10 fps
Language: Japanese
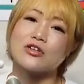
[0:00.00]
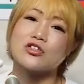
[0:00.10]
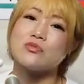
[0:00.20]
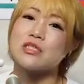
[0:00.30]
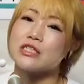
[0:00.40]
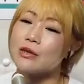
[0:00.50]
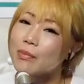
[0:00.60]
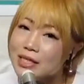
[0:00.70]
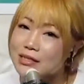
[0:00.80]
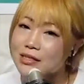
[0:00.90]
楽しみにして
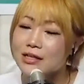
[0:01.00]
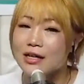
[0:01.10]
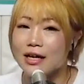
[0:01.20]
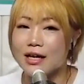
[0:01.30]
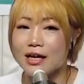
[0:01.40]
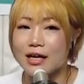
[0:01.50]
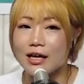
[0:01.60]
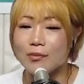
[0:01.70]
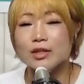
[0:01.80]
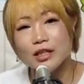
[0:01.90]
ます。
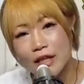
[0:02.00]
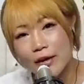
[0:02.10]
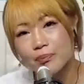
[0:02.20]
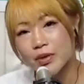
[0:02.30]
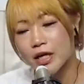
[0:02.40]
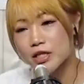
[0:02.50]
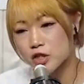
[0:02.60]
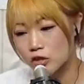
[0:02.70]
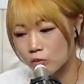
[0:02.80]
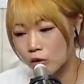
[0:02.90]
またね、
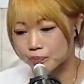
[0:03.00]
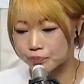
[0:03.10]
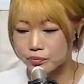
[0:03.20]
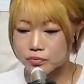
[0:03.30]
来週も、